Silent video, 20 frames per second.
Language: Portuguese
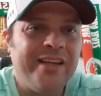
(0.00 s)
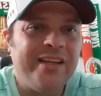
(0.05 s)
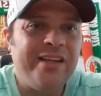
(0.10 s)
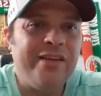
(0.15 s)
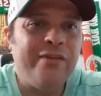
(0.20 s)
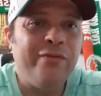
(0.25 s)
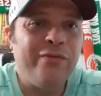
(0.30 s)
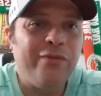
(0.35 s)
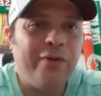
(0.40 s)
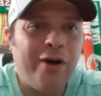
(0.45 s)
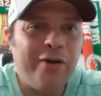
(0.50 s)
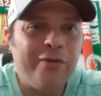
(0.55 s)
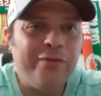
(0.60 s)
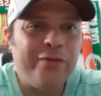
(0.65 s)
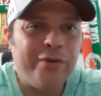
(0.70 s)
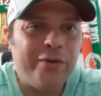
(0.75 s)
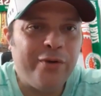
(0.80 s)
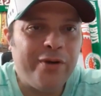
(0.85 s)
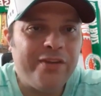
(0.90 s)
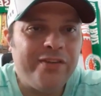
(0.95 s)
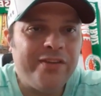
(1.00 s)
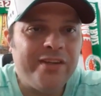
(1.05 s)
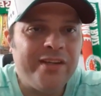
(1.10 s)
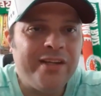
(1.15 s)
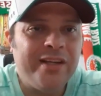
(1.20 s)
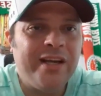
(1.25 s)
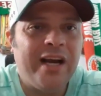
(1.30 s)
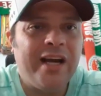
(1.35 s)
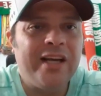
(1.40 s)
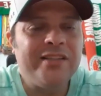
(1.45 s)
envolve hoje
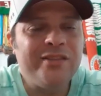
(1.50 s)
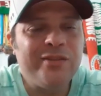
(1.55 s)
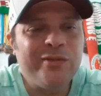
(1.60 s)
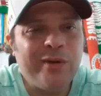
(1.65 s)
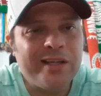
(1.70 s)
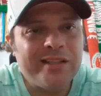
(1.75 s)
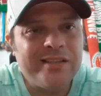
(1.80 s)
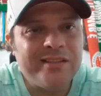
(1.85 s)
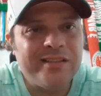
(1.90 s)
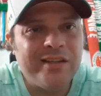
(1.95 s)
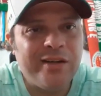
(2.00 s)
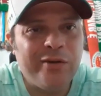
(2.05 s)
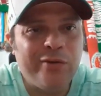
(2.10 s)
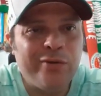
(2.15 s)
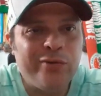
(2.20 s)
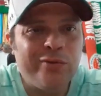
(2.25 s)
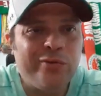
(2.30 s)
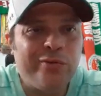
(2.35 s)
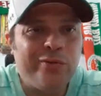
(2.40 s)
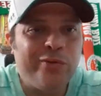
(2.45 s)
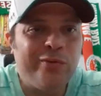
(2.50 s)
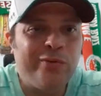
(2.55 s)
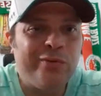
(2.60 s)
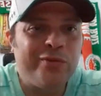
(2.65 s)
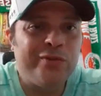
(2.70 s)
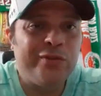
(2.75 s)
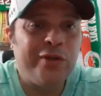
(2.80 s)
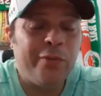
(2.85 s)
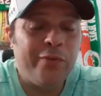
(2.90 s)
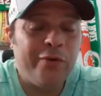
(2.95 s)
a situação do,
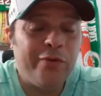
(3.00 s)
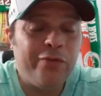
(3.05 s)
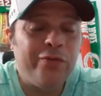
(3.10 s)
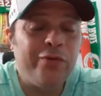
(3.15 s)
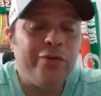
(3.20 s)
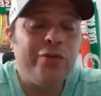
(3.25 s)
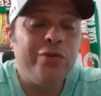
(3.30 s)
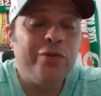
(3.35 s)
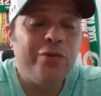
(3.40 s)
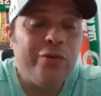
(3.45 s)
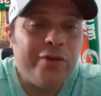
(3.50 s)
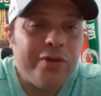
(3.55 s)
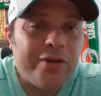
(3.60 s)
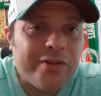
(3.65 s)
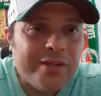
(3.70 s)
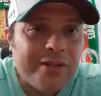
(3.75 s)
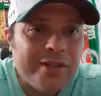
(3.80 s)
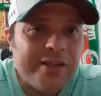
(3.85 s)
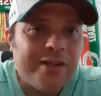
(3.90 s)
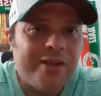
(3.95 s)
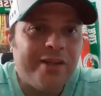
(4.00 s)
sobre o futuro